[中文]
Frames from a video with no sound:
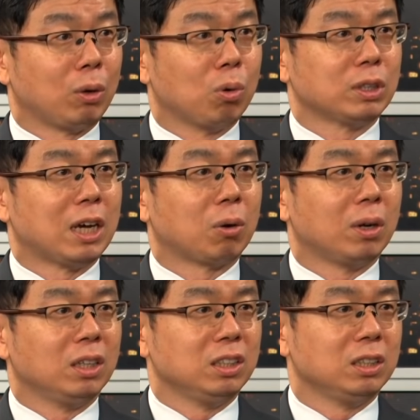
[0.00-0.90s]
国相
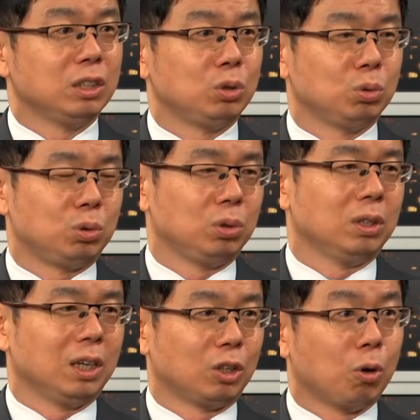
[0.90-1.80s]
关的经济数据
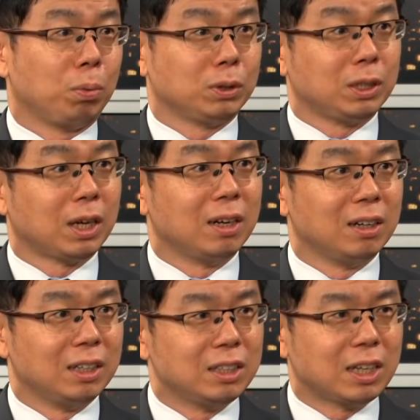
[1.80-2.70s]
也都不是
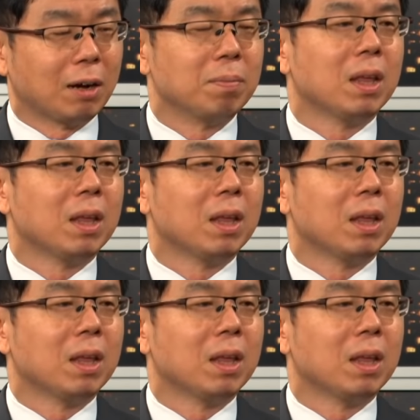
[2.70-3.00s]
很理想，